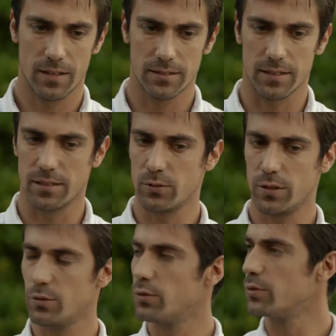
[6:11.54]
Sakın
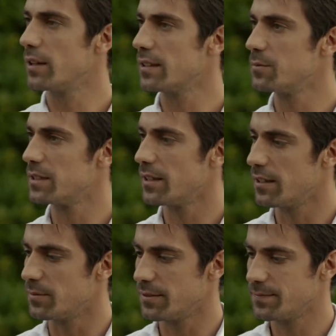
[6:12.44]
Durat hukuktan kimseye
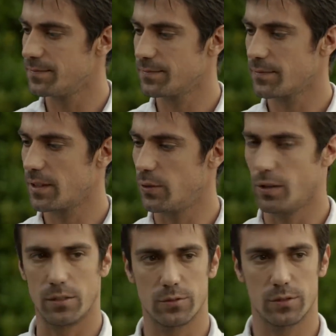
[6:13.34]
alma. O
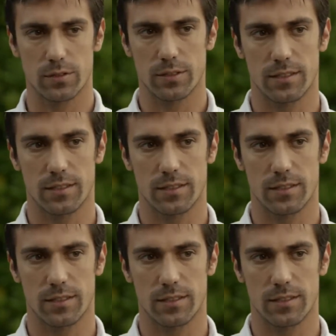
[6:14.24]
Erol Durat'ın